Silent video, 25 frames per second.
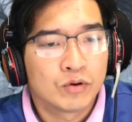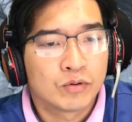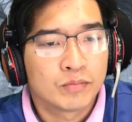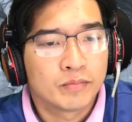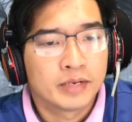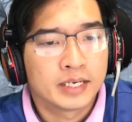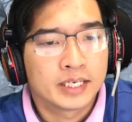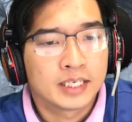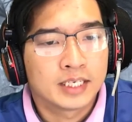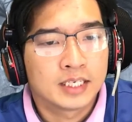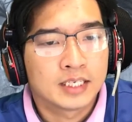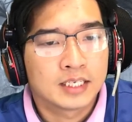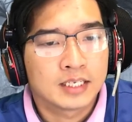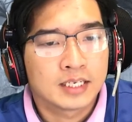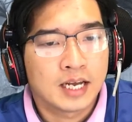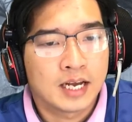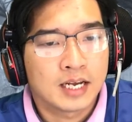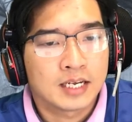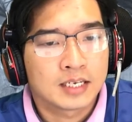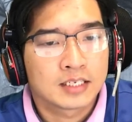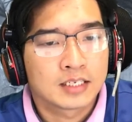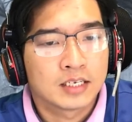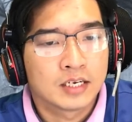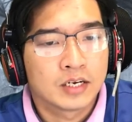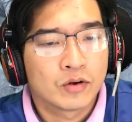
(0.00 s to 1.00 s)
lại hiện
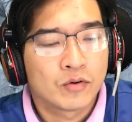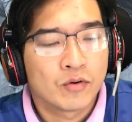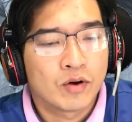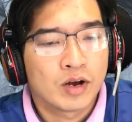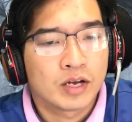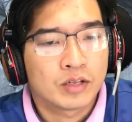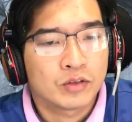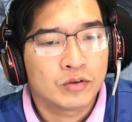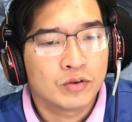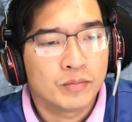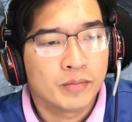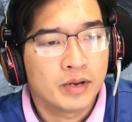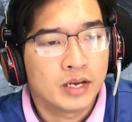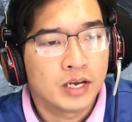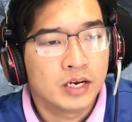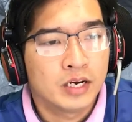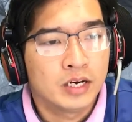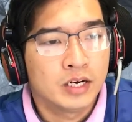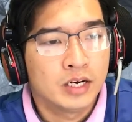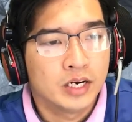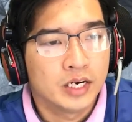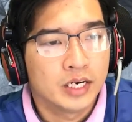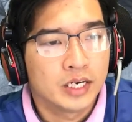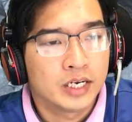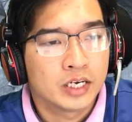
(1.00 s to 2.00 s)
về ngay ngoài sân trạm
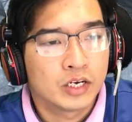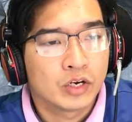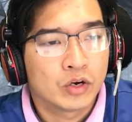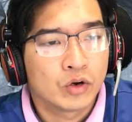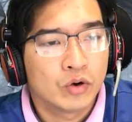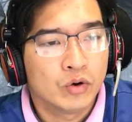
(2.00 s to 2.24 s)
xá,